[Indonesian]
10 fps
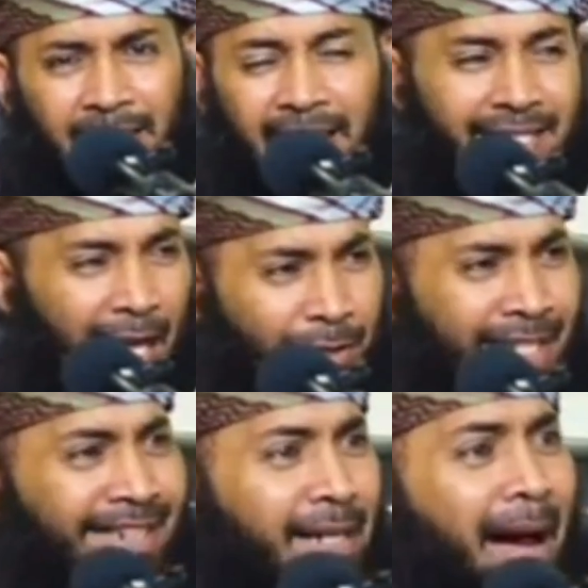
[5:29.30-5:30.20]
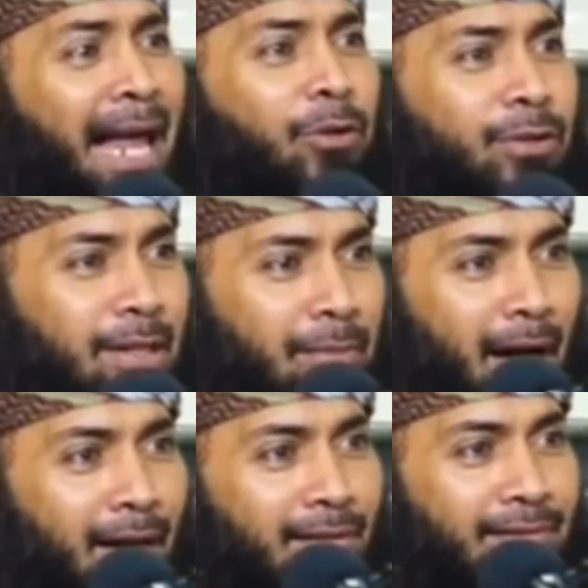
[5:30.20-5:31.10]
yang seharusnya dia malu ya
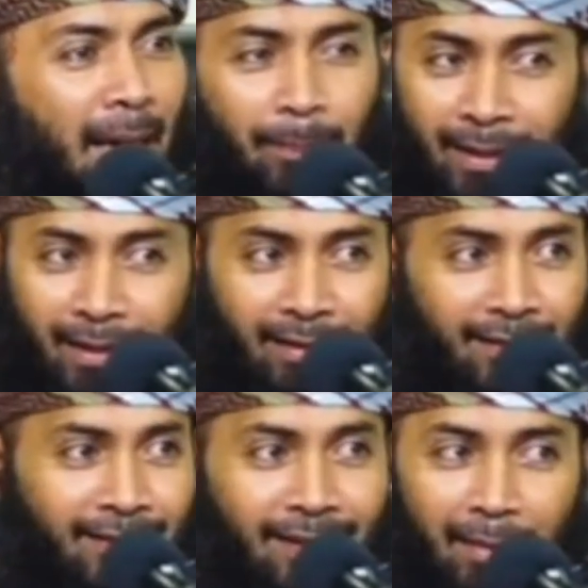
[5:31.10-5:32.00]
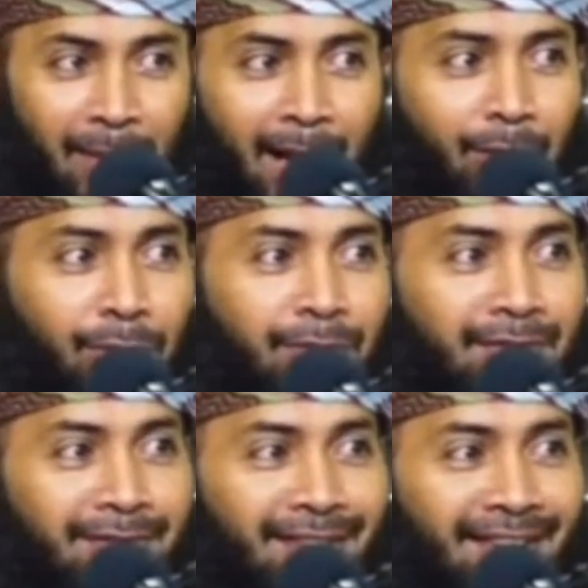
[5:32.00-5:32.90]
ma tapi gak malu
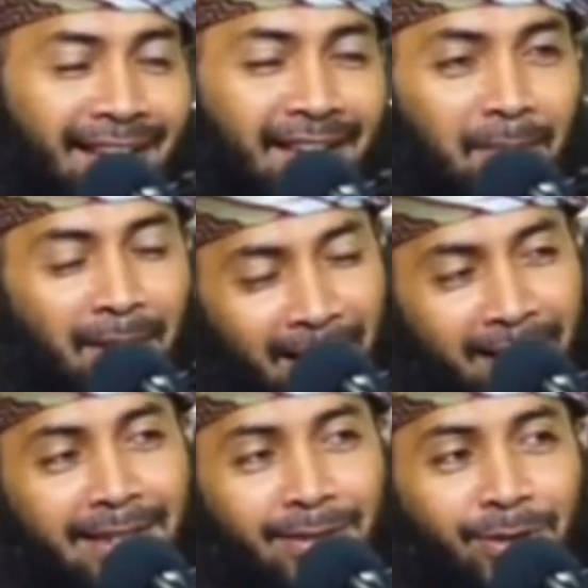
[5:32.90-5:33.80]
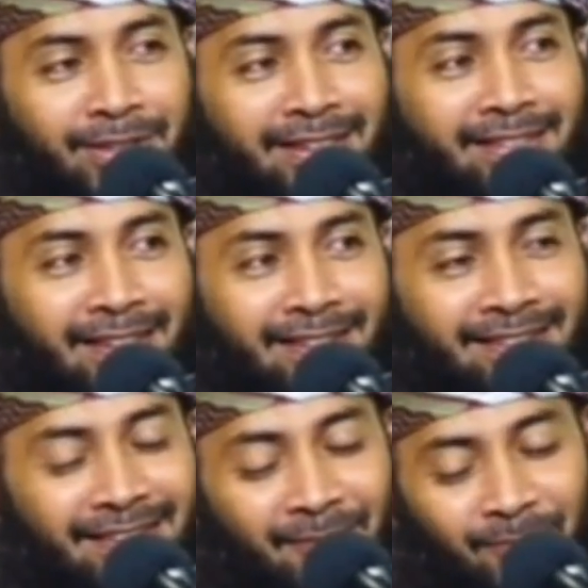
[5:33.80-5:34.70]
kenapa karena jatuh cinta dia